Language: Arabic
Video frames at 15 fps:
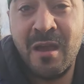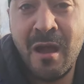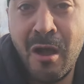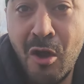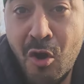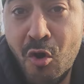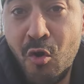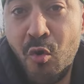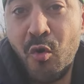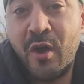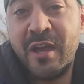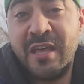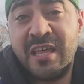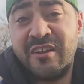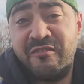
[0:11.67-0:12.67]
100%
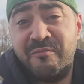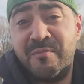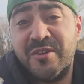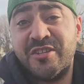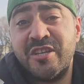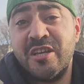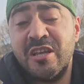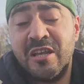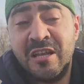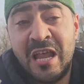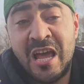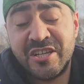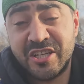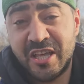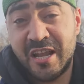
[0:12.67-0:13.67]
وكنعرف ماشي
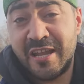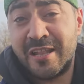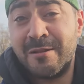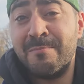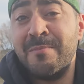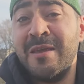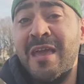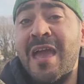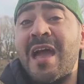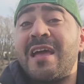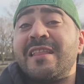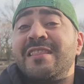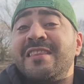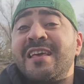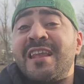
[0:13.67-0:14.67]
العشرات
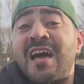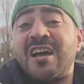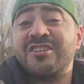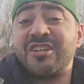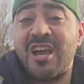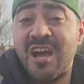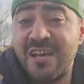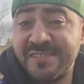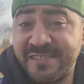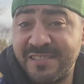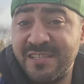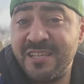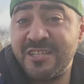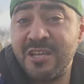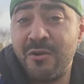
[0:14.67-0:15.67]
المئات ديال الاشخاص
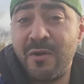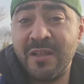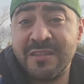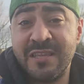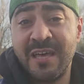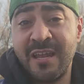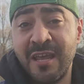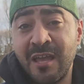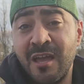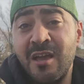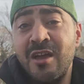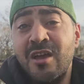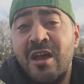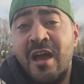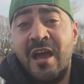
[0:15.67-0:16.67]
اللي جاو عن طريق
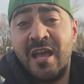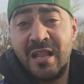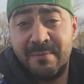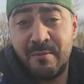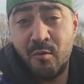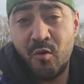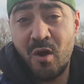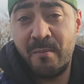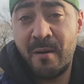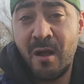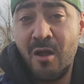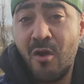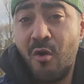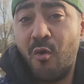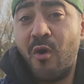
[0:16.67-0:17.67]
هذه البوابه
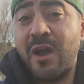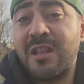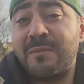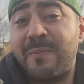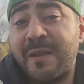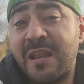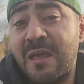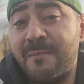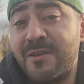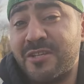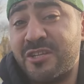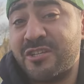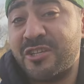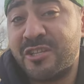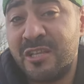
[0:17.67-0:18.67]
وهاد البرنامج
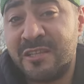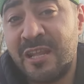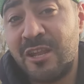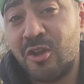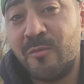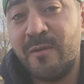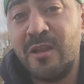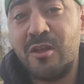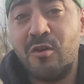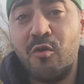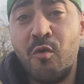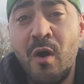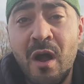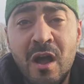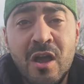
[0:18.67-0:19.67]
اللي جيت نهضر لكم عليه
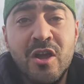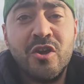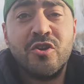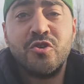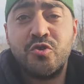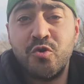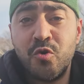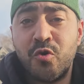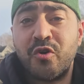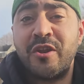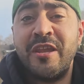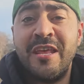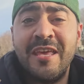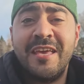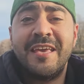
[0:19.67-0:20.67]
هو
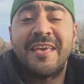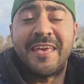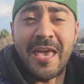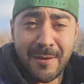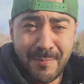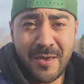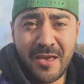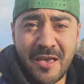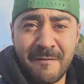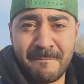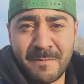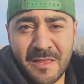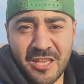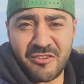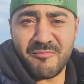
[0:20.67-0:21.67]
جورني كيبيك
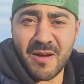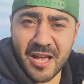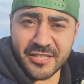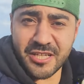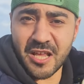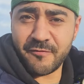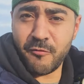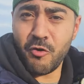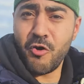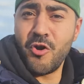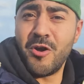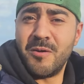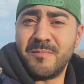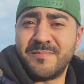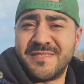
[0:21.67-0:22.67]
كما كتعرفوا
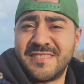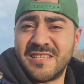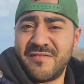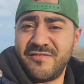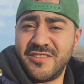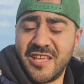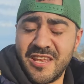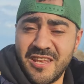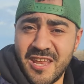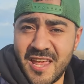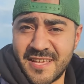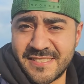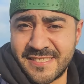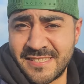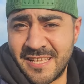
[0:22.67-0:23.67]
بزاف ديال
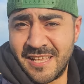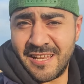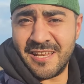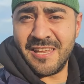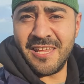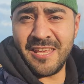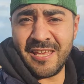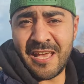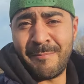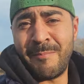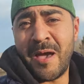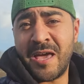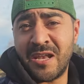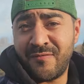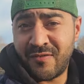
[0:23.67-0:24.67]
الناس اللي
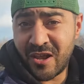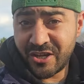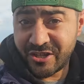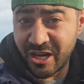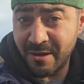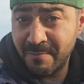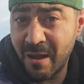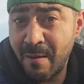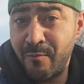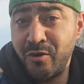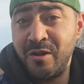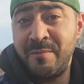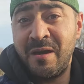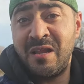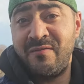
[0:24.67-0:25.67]
معنا في لاشين
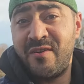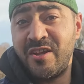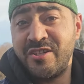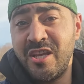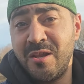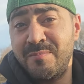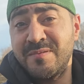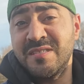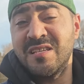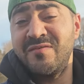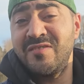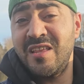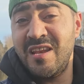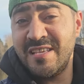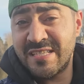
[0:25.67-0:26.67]
ابوني معنا في لاشين بزاف
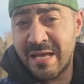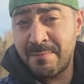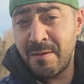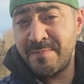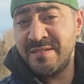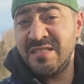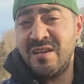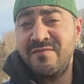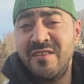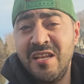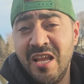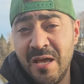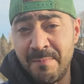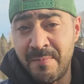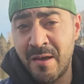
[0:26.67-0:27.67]
ديال لي زامي بزاف ديال
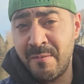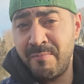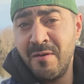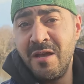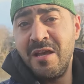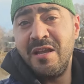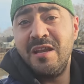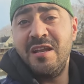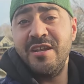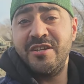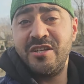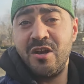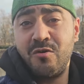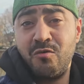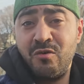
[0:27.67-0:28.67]
الحباب اللي
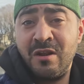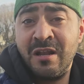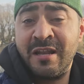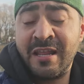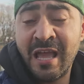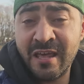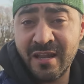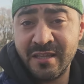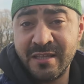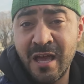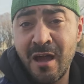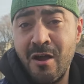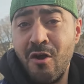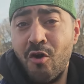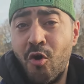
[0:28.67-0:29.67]
جاو
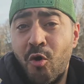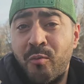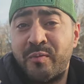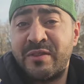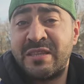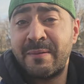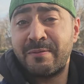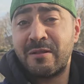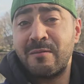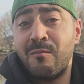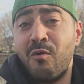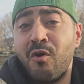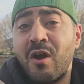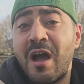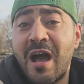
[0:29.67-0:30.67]
لكندا وبالضبط
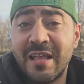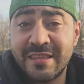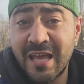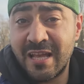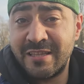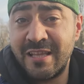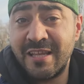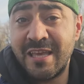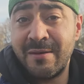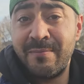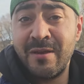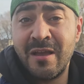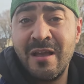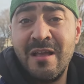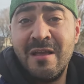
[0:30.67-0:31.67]
المقاطعه ديال
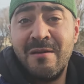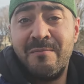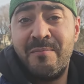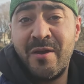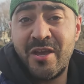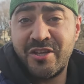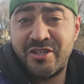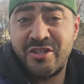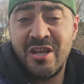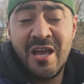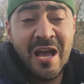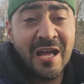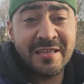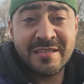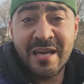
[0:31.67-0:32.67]
كيبيك باش
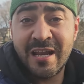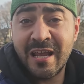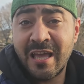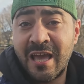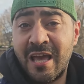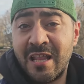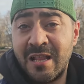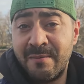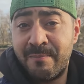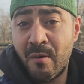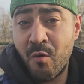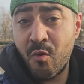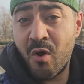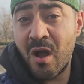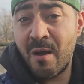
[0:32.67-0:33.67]
عن طريق هذه
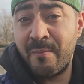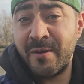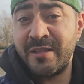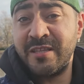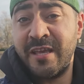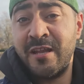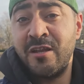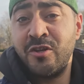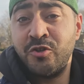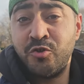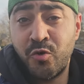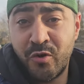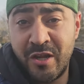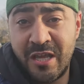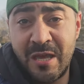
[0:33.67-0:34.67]
البوابه ديال
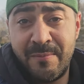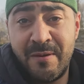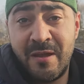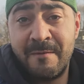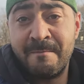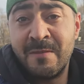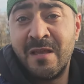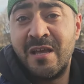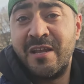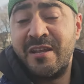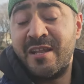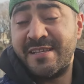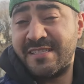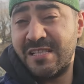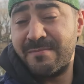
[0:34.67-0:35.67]
جورني كيبيك
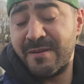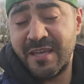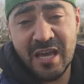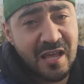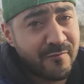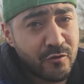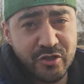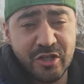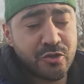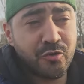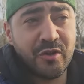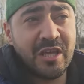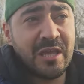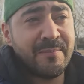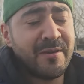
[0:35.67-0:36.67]
الناس اللي ما كيعرفوش هاد
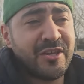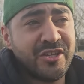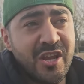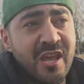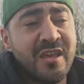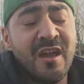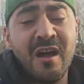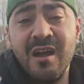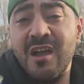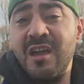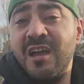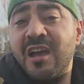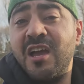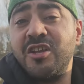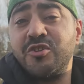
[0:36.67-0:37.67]
جورني كيبيك شنو هي
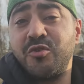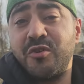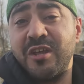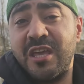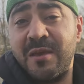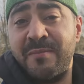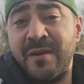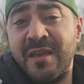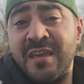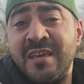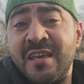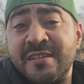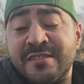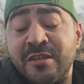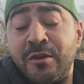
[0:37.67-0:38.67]
هاد جورني كيبيك
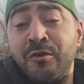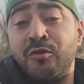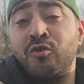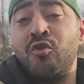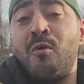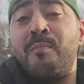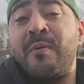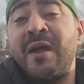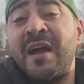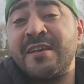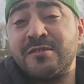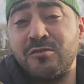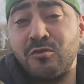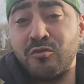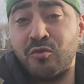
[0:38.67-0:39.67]
هي سي اون
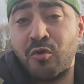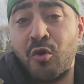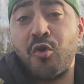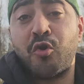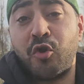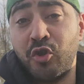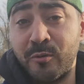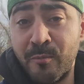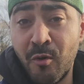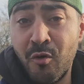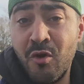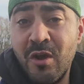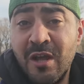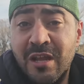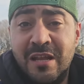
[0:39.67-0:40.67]
اوبيراسيون دو ريكروتمون
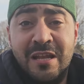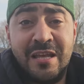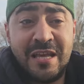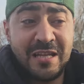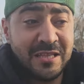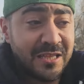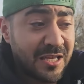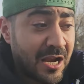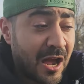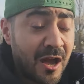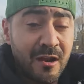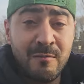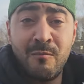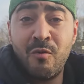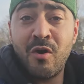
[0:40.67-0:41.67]
اللي كديرها
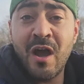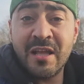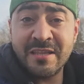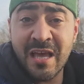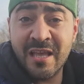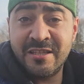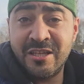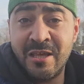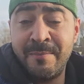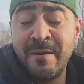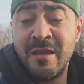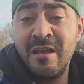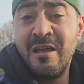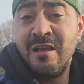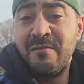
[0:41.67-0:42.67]
المقاطعه
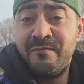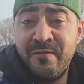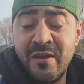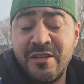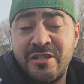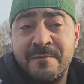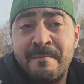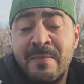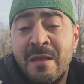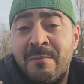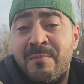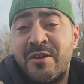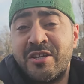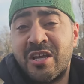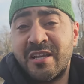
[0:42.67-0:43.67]
كيبيك باش
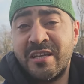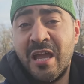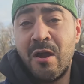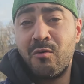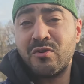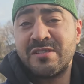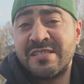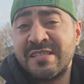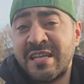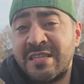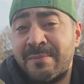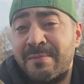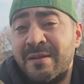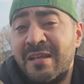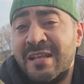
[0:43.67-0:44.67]
باش كتحاول
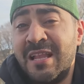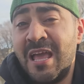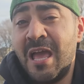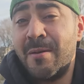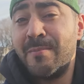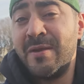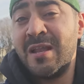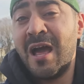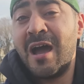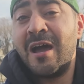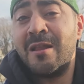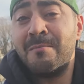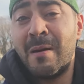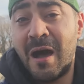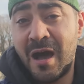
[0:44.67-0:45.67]
تقطب اليد العامله
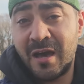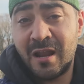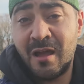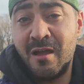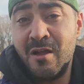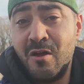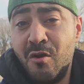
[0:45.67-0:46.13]
المهاره